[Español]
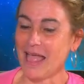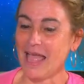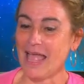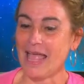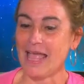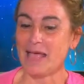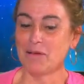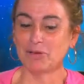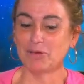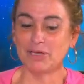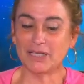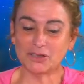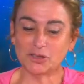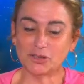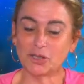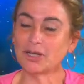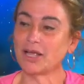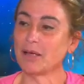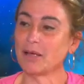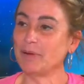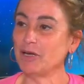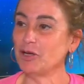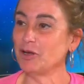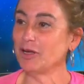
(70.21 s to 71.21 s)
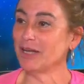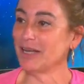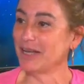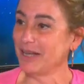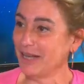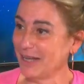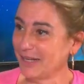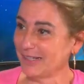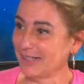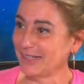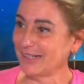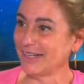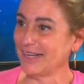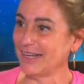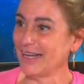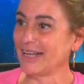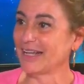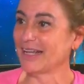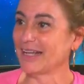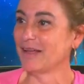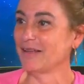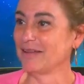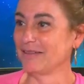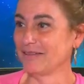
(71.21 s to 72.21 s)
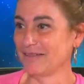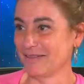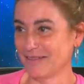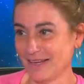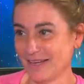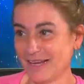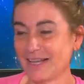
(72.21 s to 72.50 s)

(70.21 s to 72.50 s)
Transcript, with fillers: Hemos hecho el camino inglés. El, el camino inglés.